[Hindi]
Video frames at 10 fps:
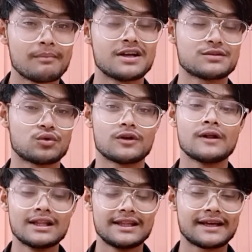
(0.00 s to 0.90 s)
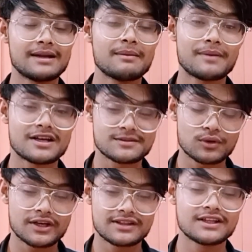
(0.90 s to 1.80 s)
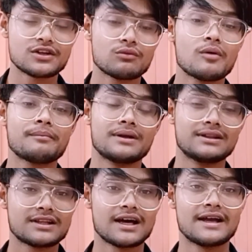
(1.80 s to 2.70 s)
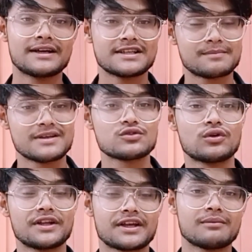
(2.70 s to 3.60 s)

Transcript: पासपोर्ट लेकिन अभी पासपोर्ट कितने दिनों में मिलता है डिस्पेस होने के